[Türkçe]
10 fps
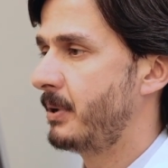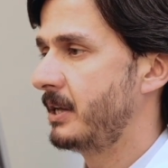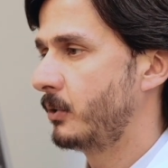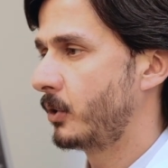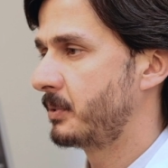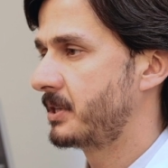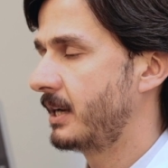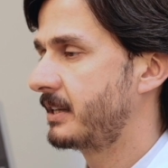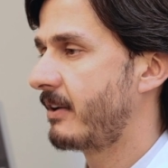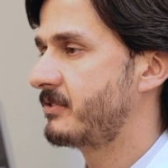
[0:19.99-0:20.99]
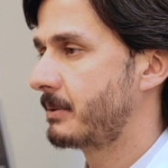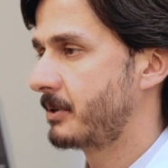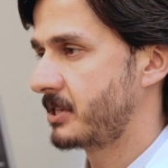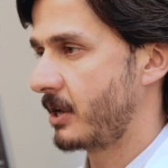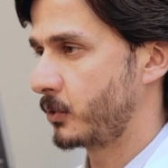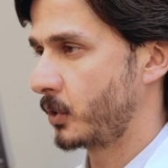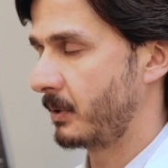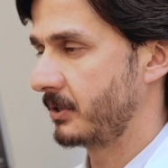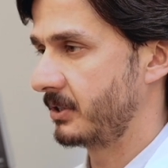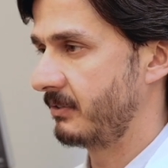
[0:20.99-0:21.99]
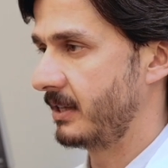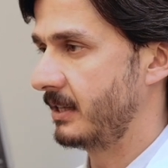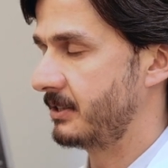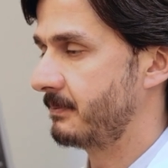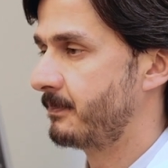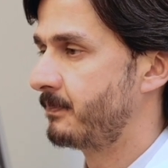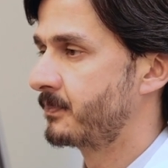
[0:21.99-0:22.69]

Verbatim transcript: periorbital gevşeme sendromu adını verilir.